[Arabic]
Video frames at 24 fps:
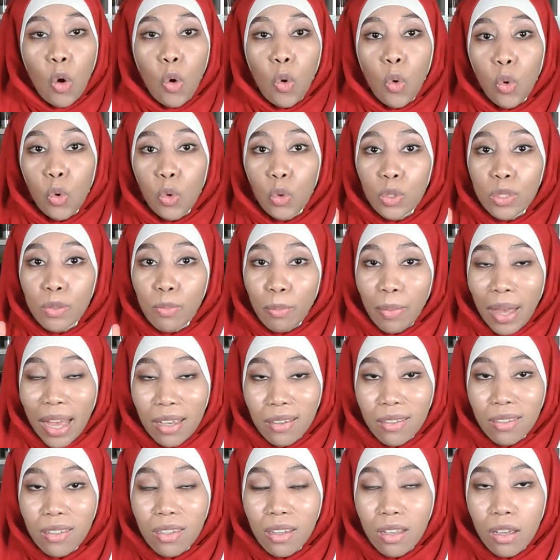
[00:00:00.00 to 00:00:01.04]
ومع
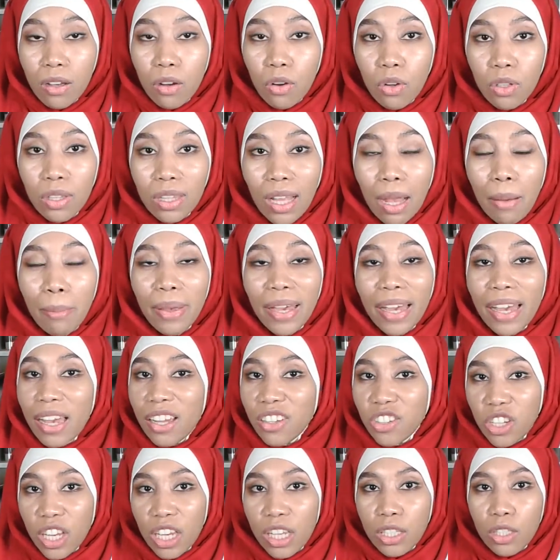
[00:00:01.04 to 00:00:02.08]
السيليكون الطبيعي
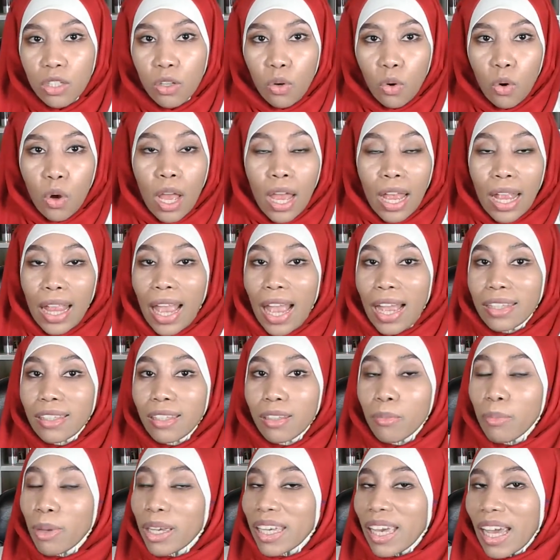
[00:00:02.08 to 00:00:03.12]
اش كيديروا
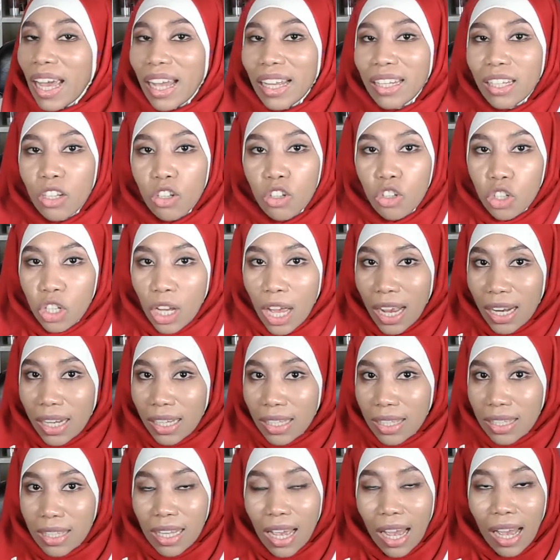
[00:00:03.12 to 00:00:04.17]
الحديد ما كيخليش الشعر
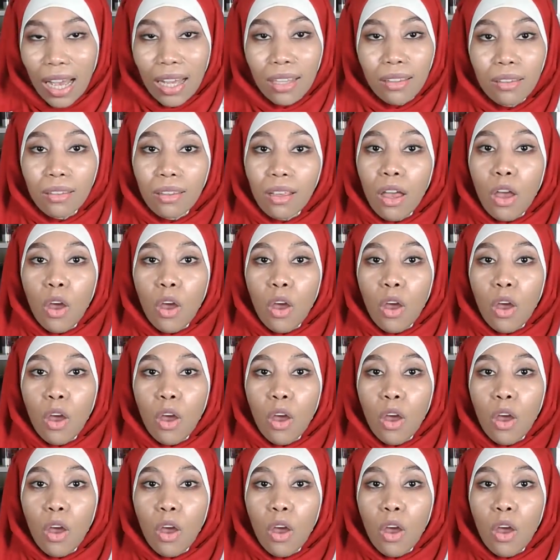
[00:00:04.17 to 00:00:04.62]
يتساقط